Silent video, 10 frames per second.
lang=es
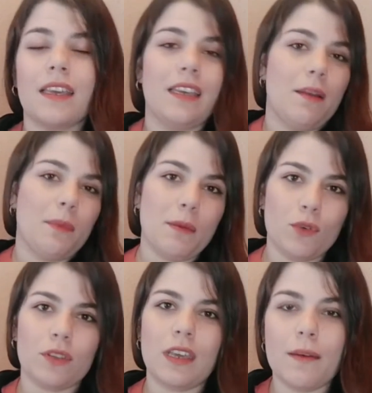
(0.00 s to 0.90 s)
y al
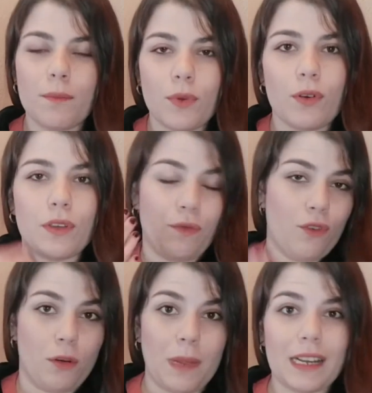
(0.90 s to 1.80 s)
mismo tiempo
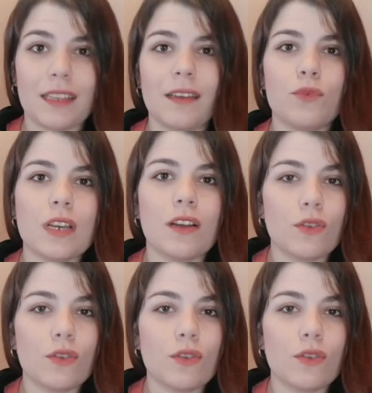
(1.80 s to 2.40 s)
informarte de muchas